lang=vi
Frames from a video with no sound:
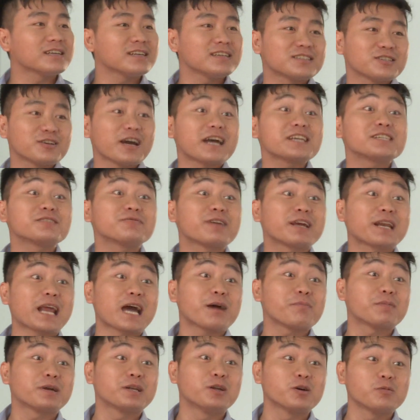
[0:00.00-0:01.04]
Nhiều gia đình
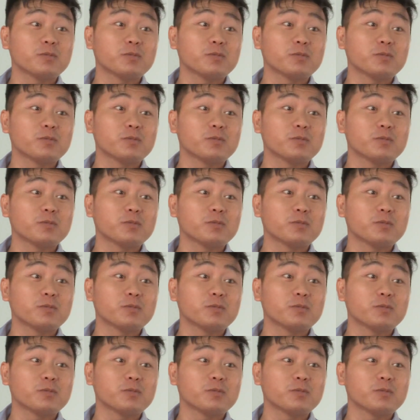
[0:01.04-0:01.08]
có con